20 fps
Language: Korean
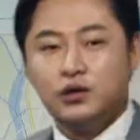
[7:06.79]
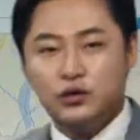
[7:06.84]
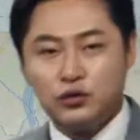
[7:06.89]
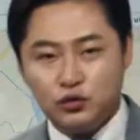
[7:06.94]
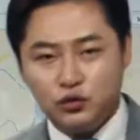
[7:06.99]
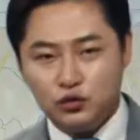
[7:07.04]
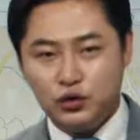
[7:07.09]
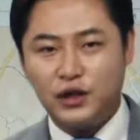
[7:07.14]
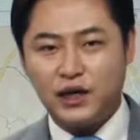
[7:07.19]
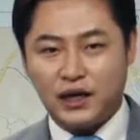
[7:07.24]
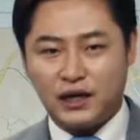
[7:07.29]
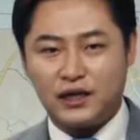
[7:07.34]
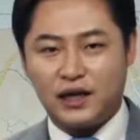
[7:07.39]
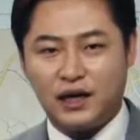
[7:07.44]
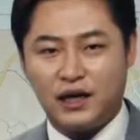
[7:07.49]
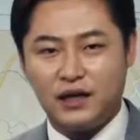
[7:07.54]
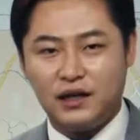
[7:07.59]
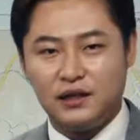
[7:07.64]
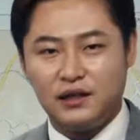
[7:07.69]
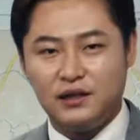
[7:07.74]

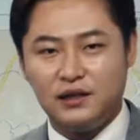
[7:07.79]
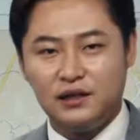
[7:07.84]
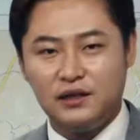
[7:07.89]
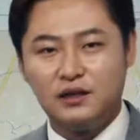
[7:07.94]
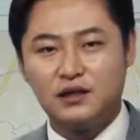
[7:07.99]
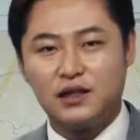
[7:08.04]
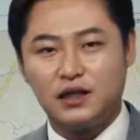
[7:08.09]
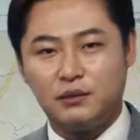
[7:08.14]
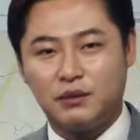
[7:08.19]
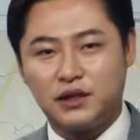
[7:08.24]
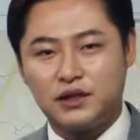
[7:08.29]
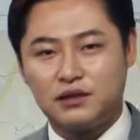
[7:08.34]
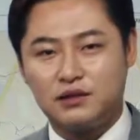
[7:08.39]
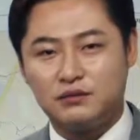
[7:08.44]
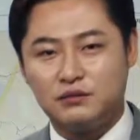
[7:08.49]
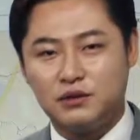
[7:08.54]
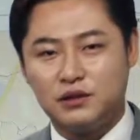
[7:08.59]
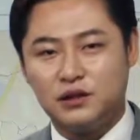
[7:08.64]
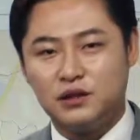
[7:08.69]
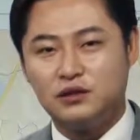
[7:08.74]
유리하다 이렇게
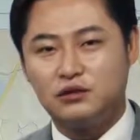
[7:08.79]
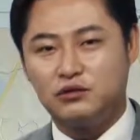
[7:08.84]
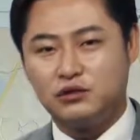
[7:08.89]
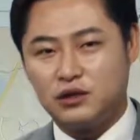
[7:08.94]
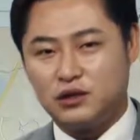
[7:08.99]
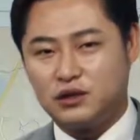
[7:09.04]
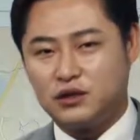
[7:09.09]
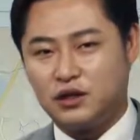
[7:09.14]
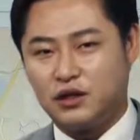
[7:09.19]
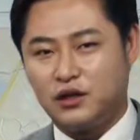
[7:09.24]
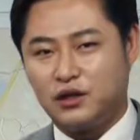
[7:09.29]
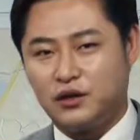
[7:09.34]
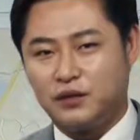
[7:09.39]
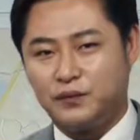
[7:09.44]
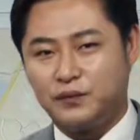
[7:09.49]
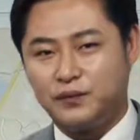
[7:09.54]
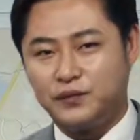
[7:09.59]
말씀을 드릴 수 있어요.